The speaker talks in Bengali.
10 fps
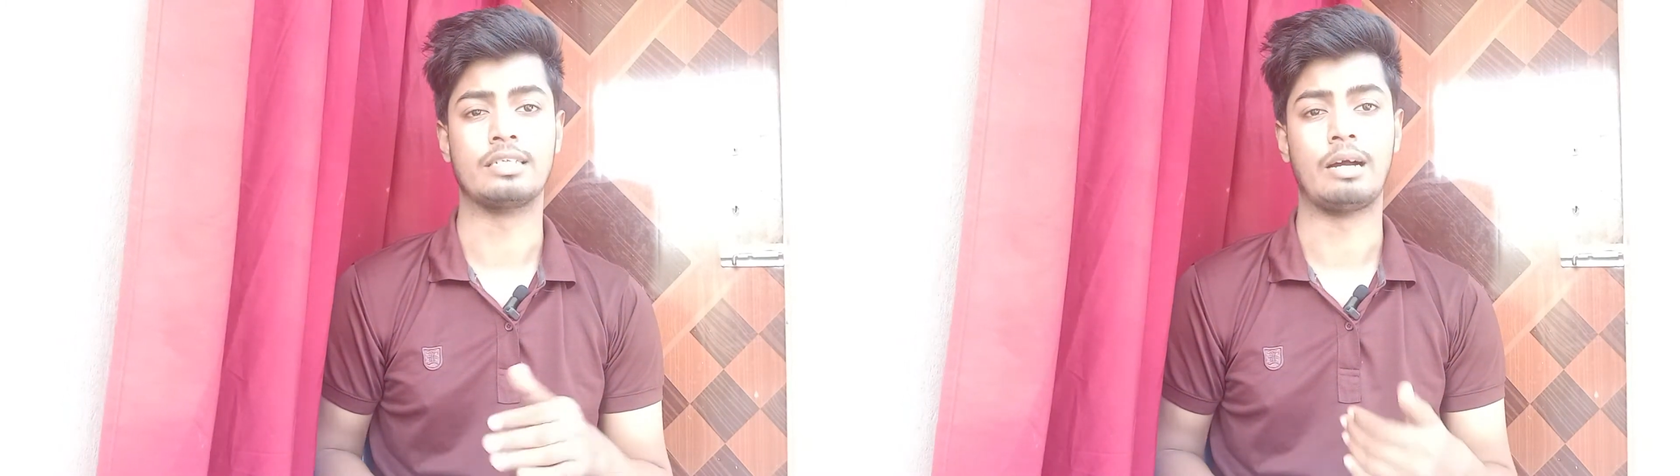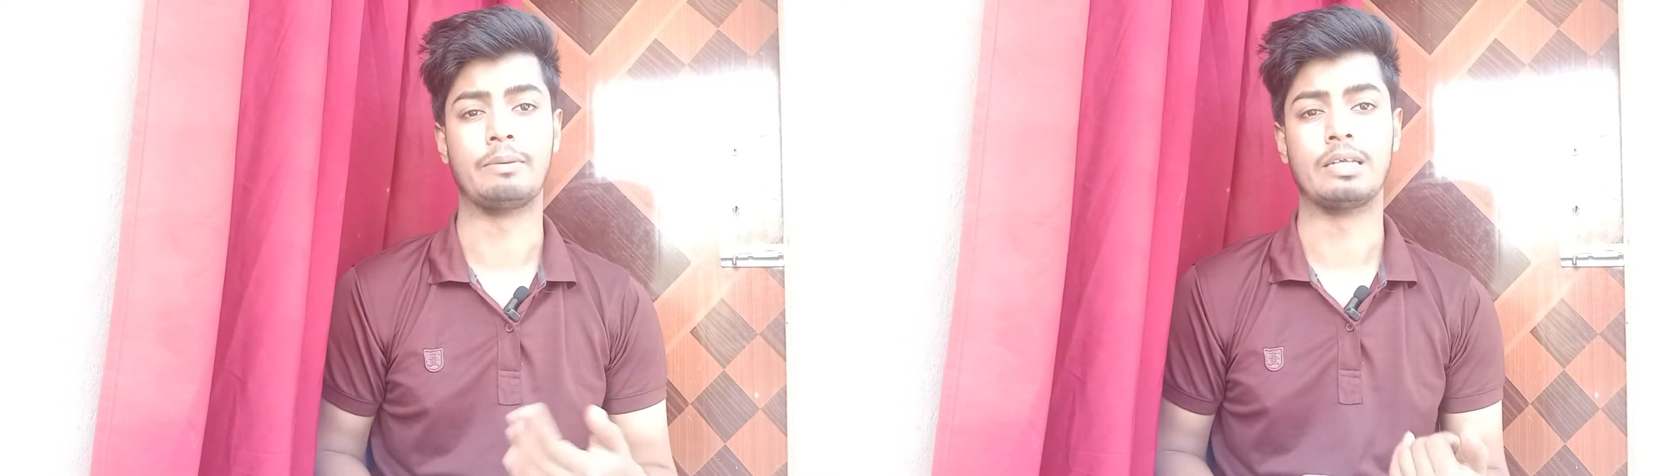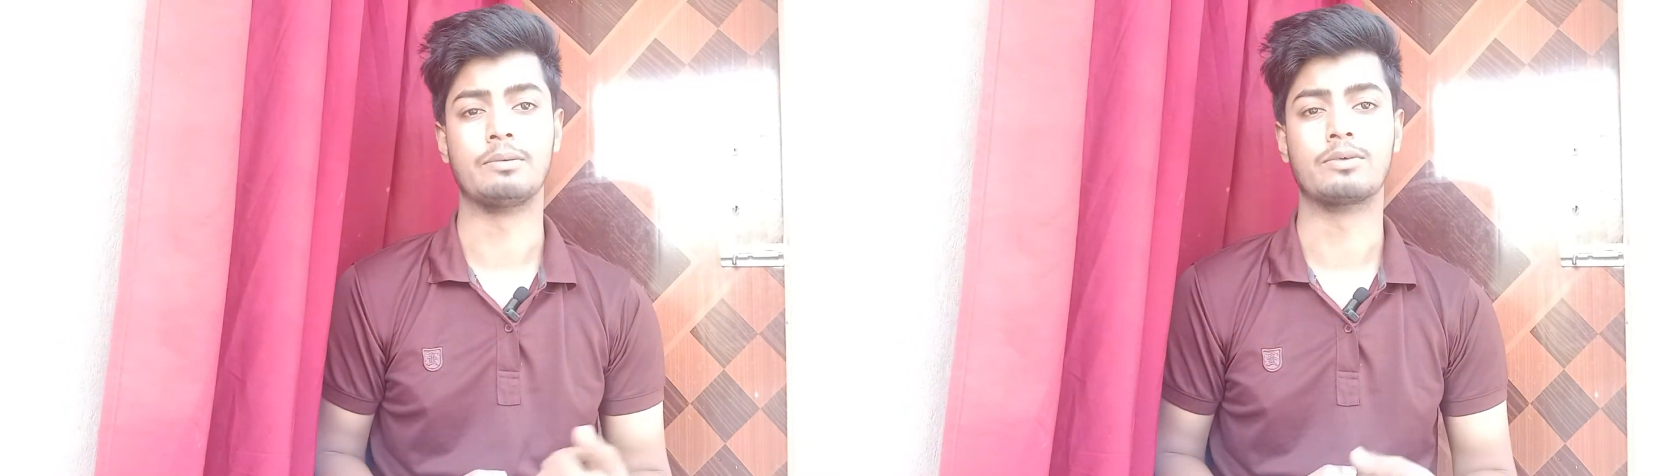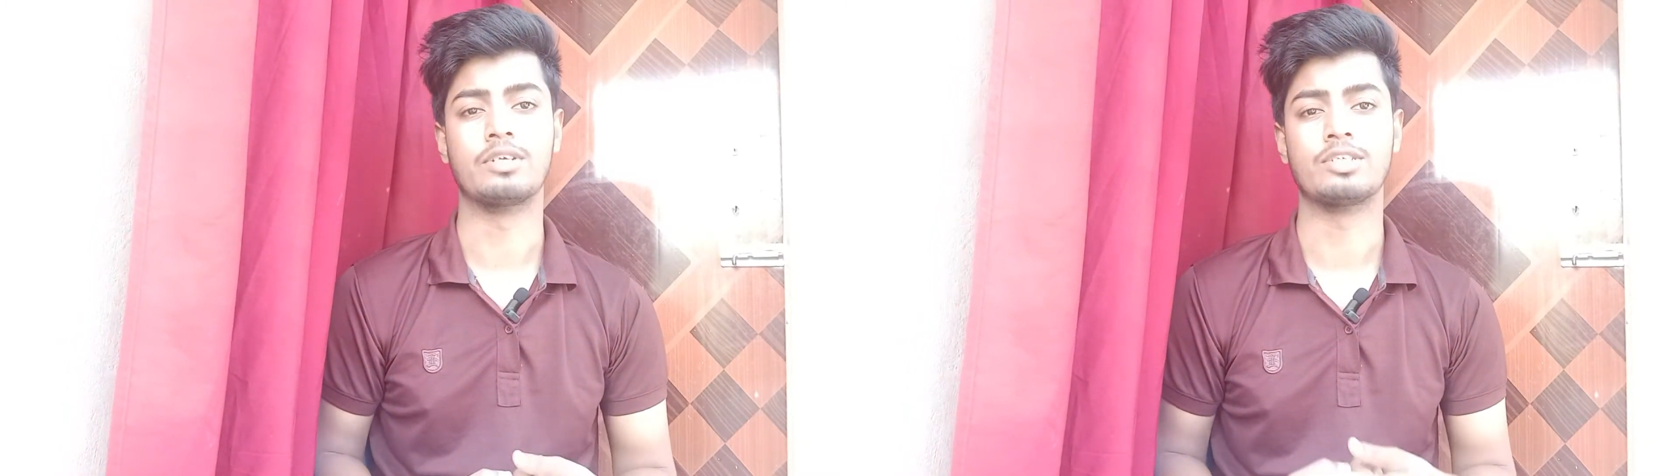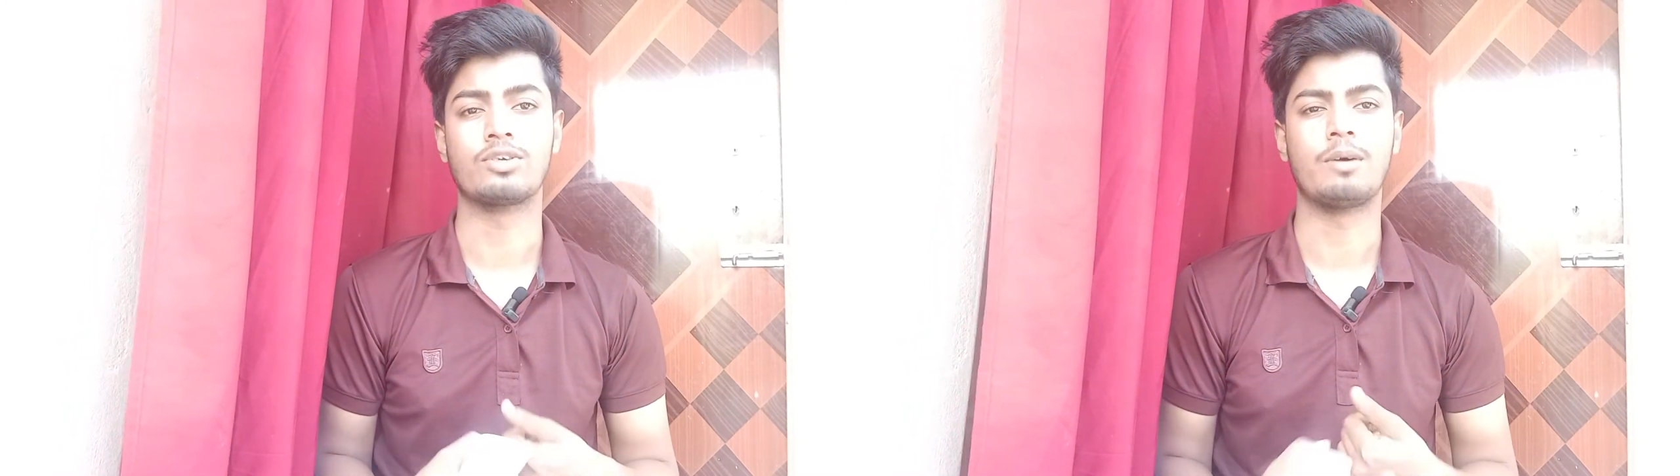ধাপে ধাপে
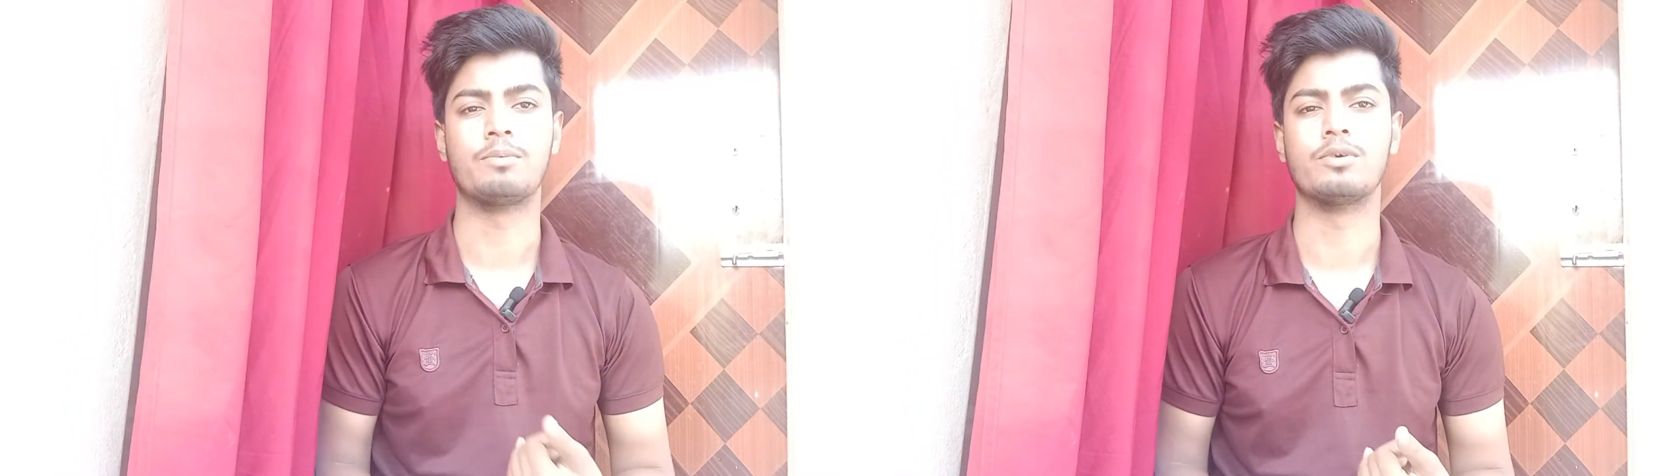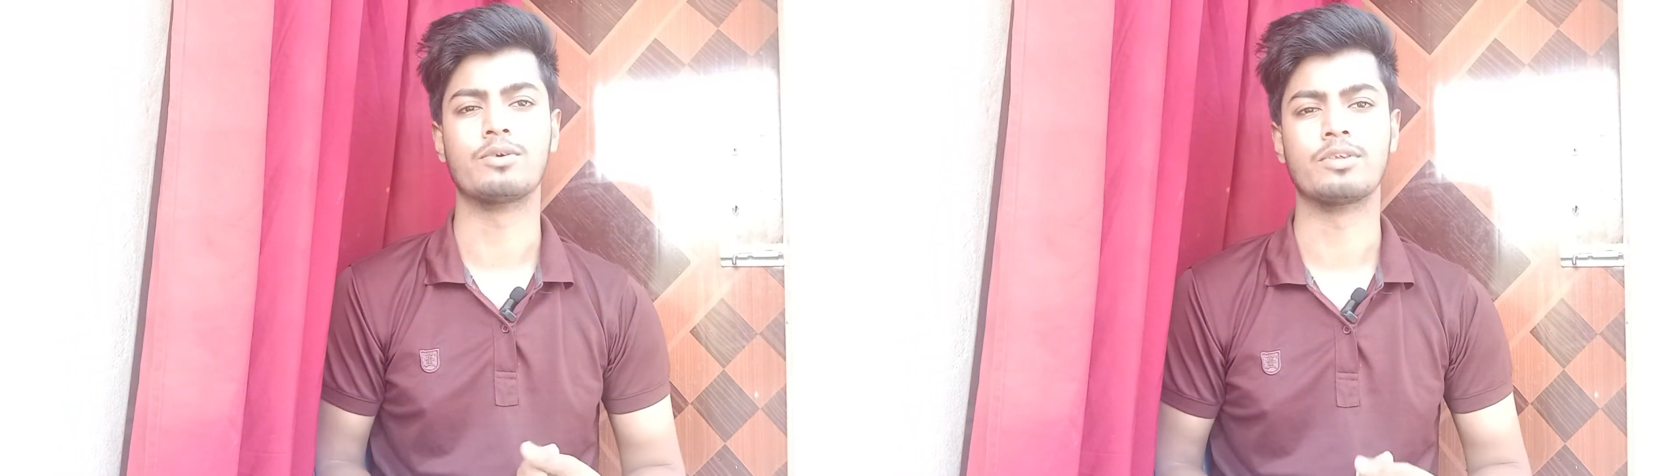করে সেগুলো আপলোড